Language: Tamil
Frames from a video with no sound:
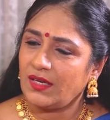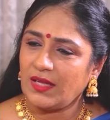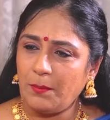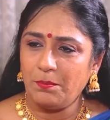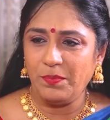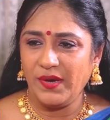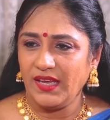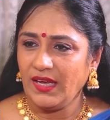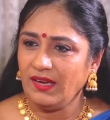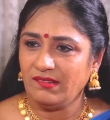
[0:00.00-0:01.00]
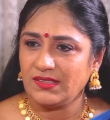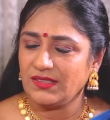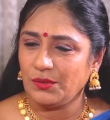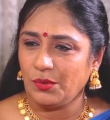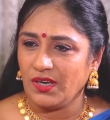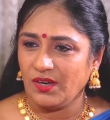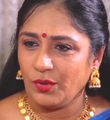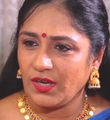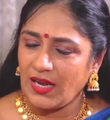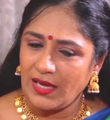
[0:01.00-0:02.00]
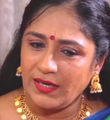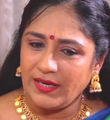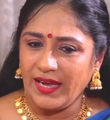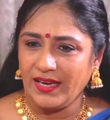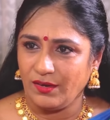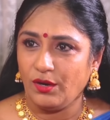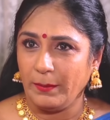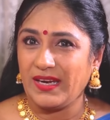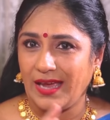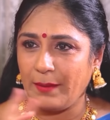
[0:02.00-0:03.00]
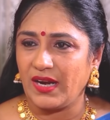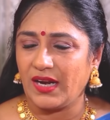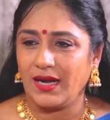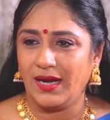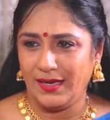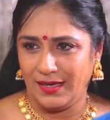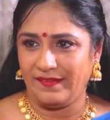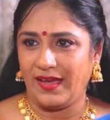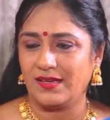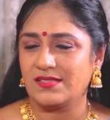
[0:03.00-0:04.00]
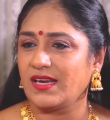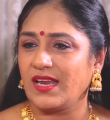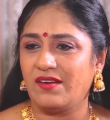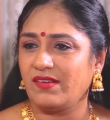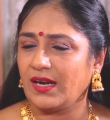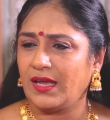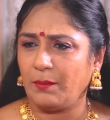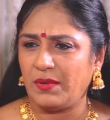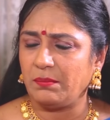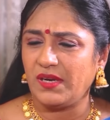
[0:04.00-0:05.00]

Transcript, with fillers: அது அப்படியே வந்து ஒரு நாலு டேக் ஐ மீன் கேமராக்காக இல்லை அந்த ஆங்கிள் சரியாக வரல அப்படி